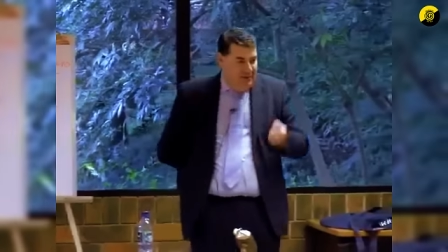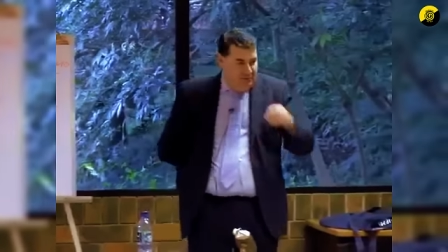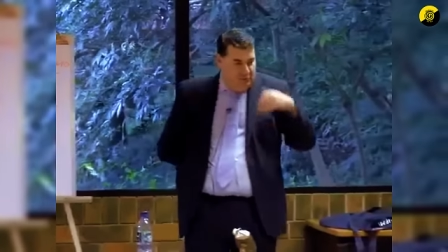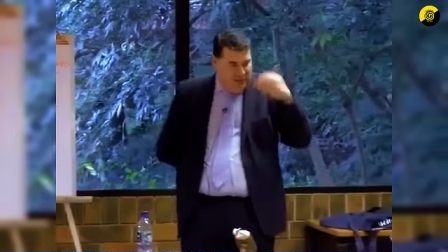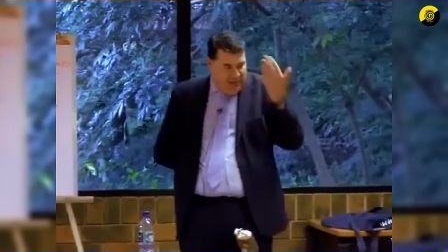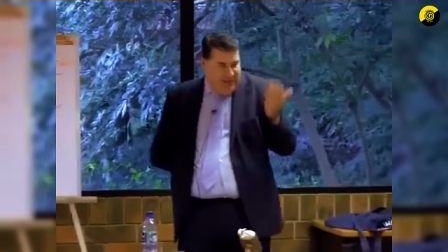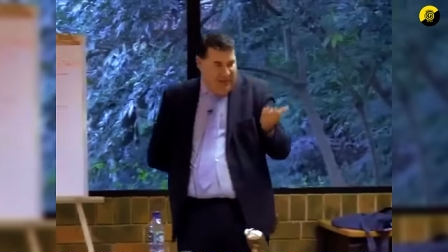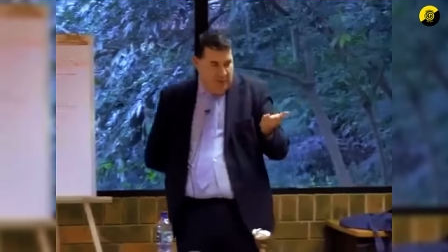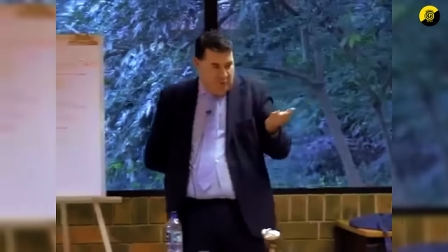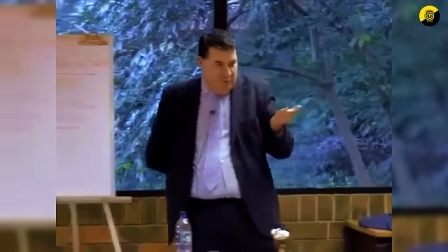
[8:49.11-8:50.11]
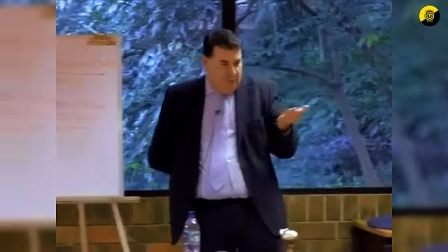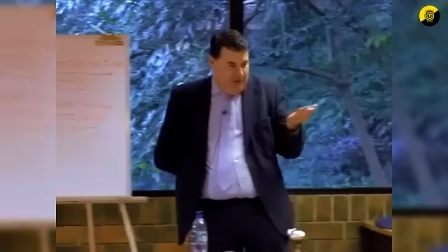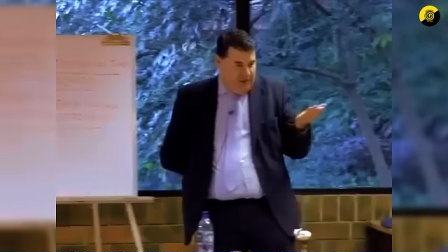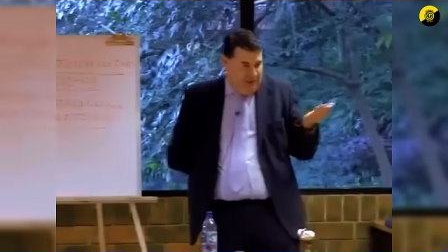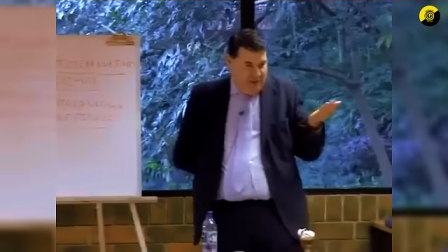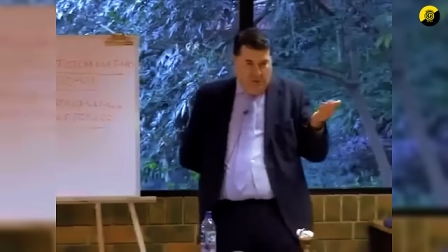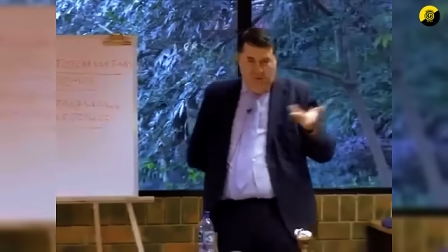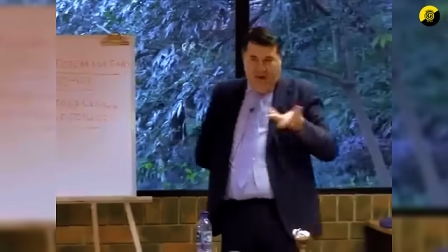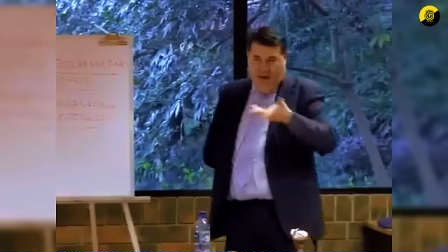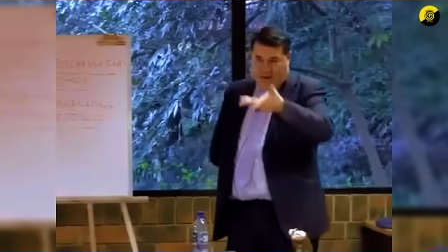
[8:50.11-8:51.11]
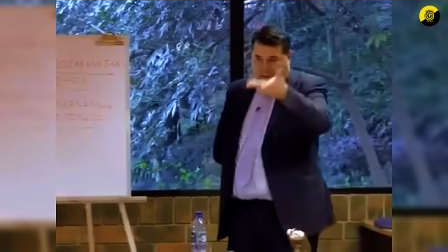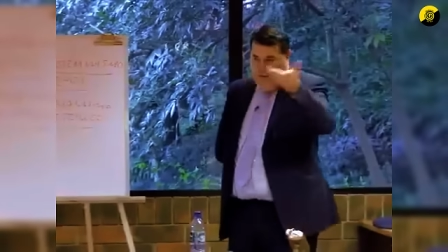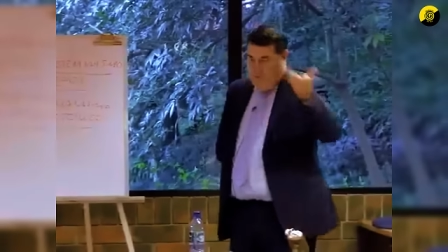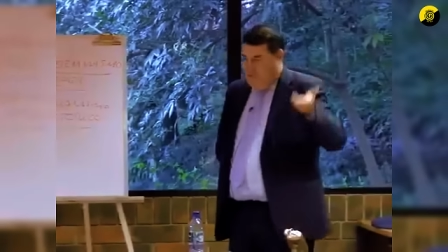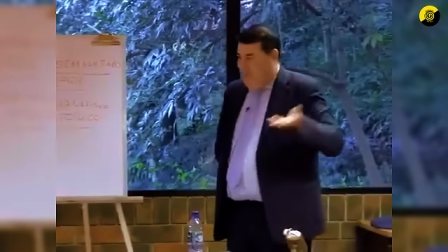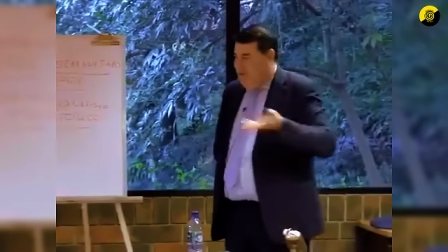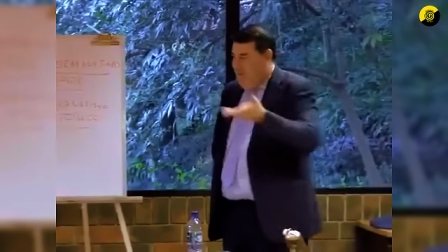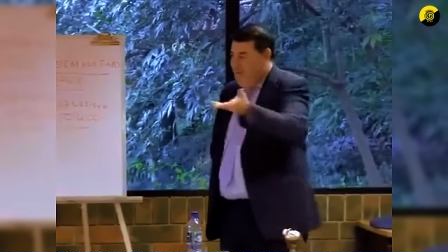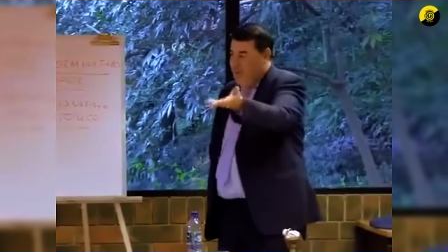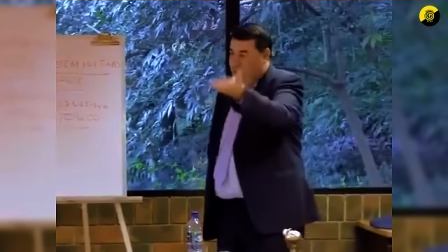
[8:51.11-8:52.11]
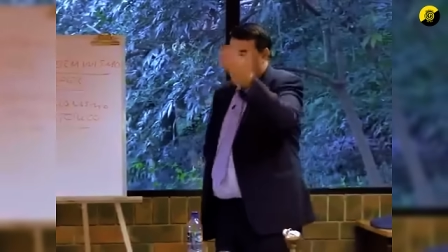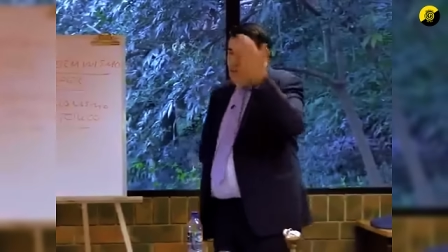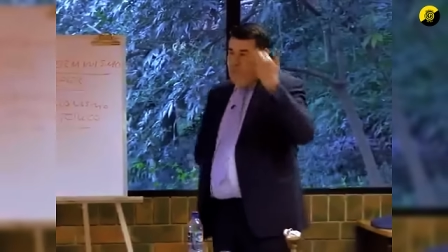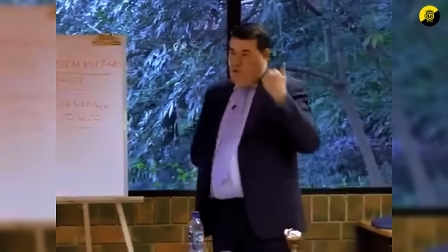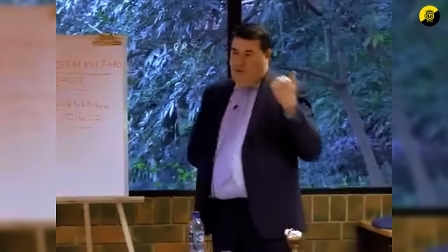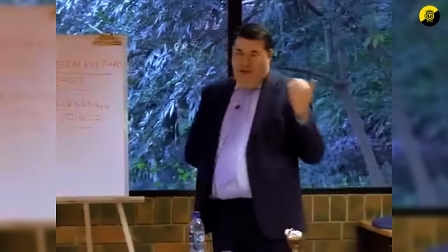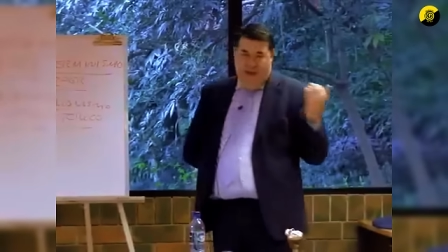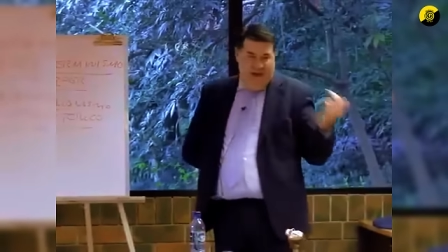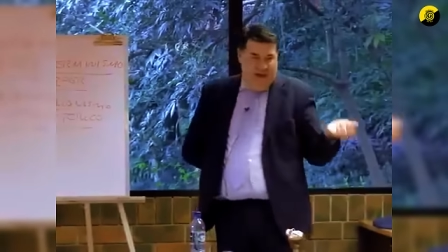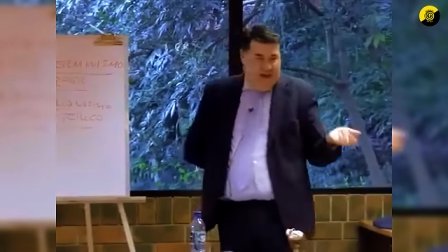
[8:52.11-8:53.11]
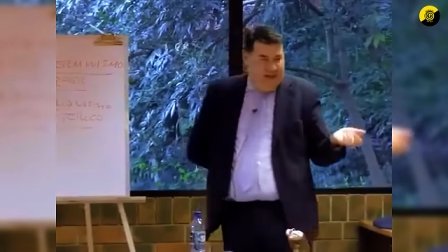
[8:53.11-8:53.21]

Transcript: es un asalariado, es un futbolista. Él cobra, supuestamente el patrón no explota él.